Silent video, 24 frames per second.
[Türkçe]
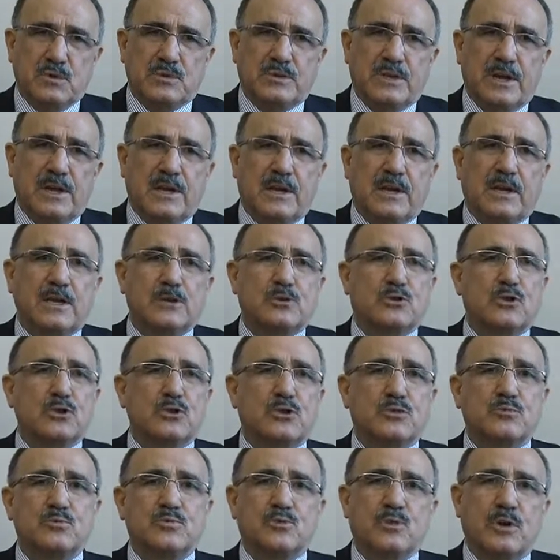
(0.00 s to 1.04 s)
özellikle
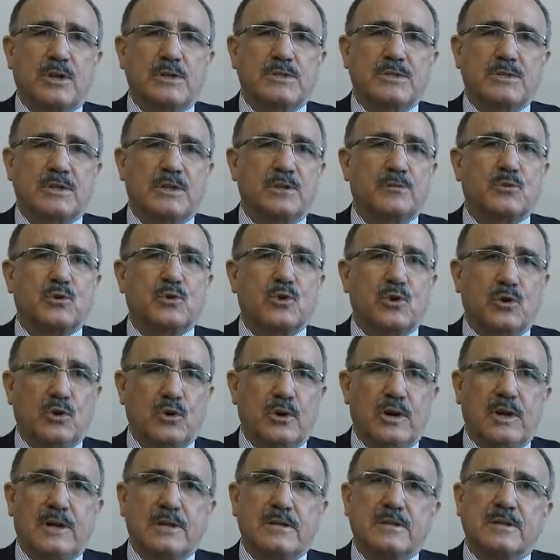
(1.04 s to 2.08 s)
çözüm süreci gibi
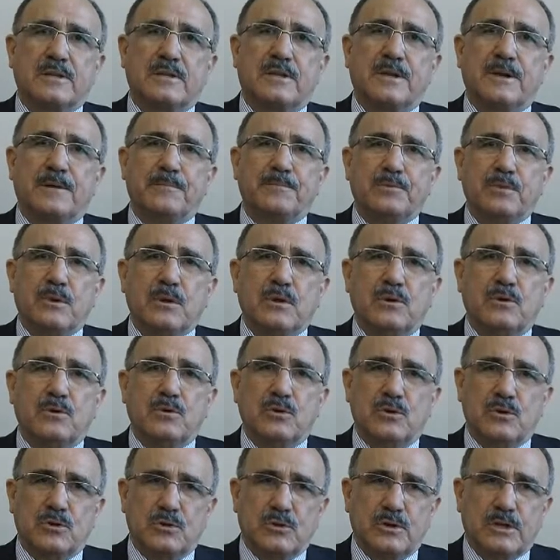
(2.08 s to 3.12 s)
konularda da
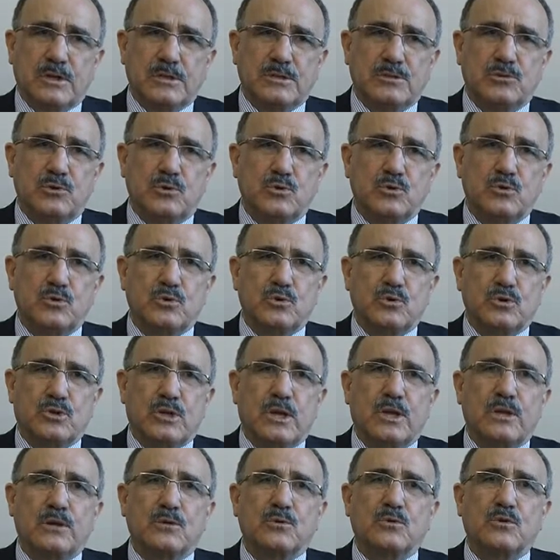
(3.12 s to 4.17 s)
koordinasyonunu
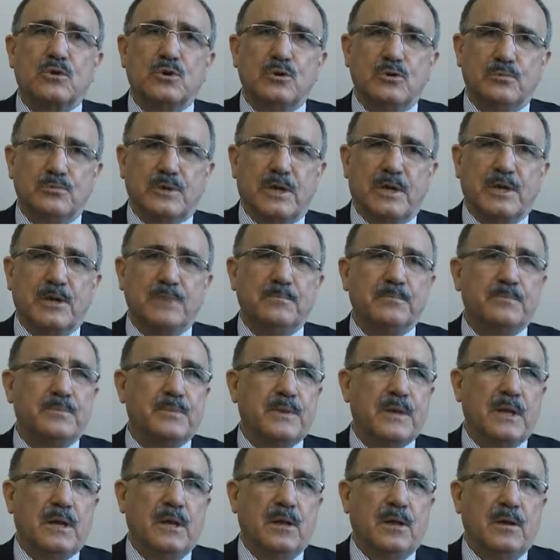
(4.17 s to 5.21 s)
yürüten
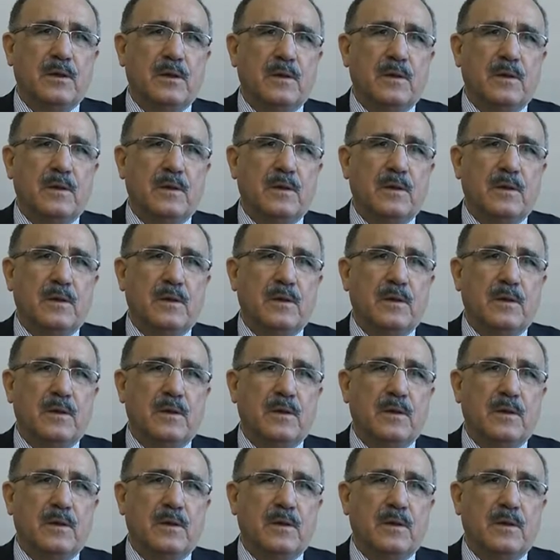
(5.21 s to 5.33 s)
konumdayım.